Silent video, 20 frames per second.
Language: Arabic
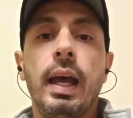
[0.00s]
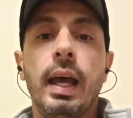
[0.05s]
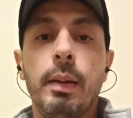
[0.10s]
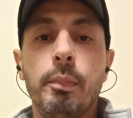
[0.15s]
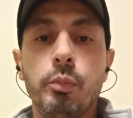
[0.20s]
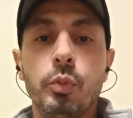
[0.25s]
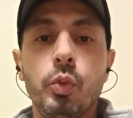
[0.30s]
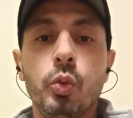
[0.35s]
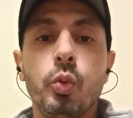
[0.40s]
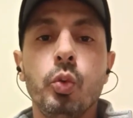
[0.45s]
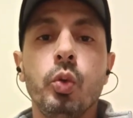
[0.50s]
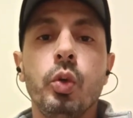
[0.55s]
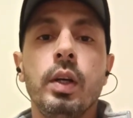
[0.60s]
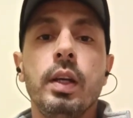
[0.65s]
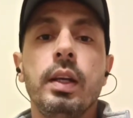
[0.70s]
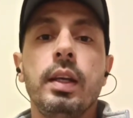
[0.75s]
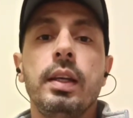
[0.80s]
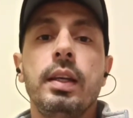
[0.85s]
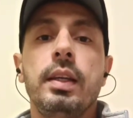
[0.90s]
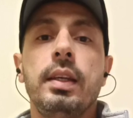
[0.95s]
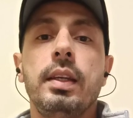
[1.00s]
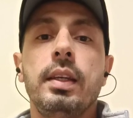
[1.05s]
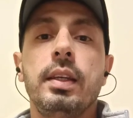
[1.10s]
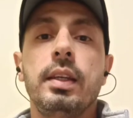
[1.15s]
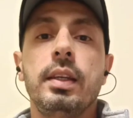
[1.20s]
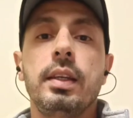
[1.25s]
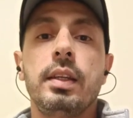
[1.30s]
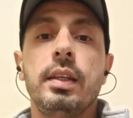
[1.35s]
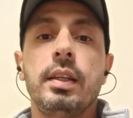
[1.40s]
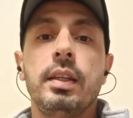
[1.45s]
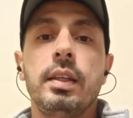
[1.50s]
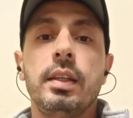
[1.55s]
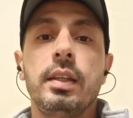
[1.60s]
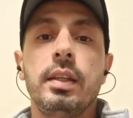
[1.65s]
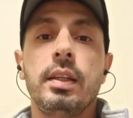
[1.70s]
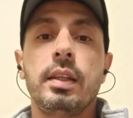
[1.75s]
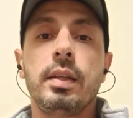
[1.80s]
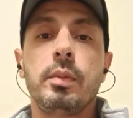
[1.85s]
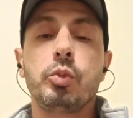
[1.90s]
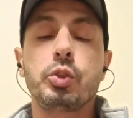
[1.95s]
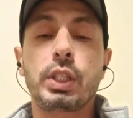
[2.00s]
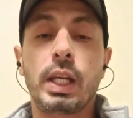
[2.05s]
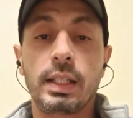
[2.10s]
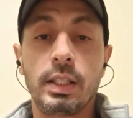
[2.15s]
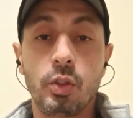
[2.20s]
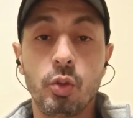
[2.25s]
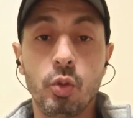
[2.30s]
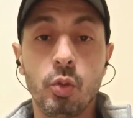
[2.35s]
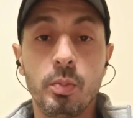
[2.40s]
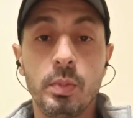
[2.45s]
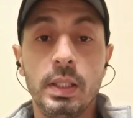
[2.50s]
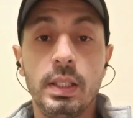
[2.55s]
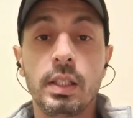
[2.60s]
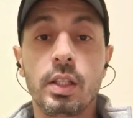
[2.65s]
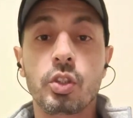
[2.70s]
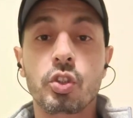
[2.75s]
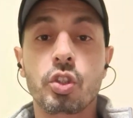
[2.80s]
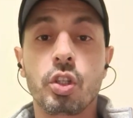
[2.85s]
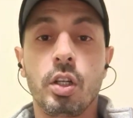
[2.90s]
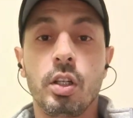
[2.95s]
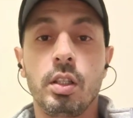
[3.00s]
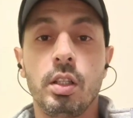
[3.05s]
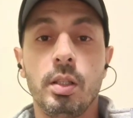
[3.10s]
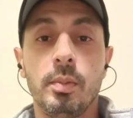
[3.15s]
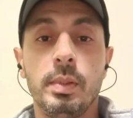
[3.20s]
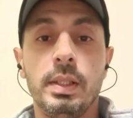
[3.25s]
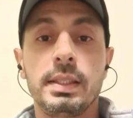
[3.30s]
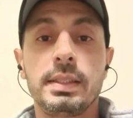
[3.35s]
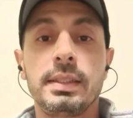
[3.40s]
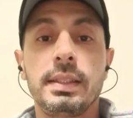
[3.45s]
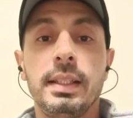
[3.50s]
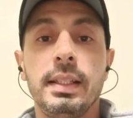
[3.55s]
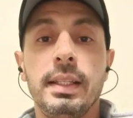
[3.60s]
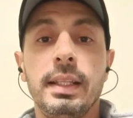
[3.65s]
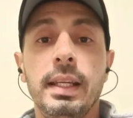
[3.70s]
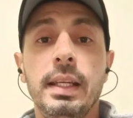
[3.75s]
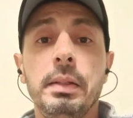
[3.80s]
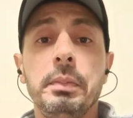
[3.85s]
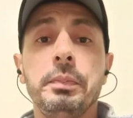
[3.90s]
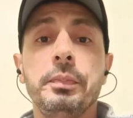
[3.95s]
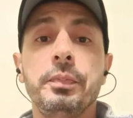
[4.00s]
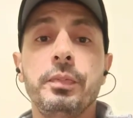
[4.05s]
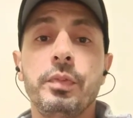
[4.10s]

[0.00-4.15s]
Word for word: ابدوا آه، مساعدتهم لينا ان شاء الله باذن الله